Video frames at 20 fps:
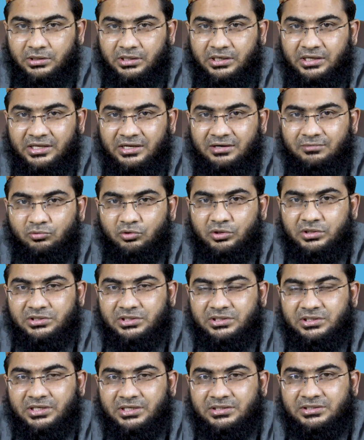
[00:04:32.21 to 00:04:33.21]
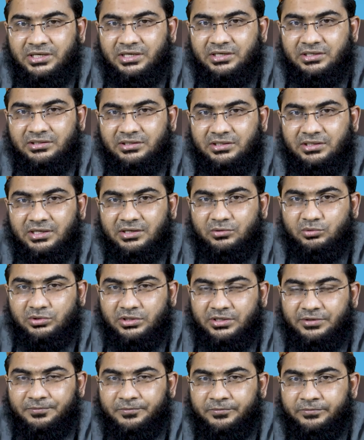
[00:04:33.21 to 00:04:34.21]
अल्लाह रब्बुल इज़्ज़त ने आसानी दी है
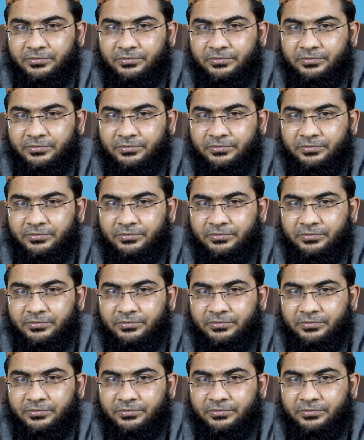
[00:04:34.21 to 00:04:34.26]
उसे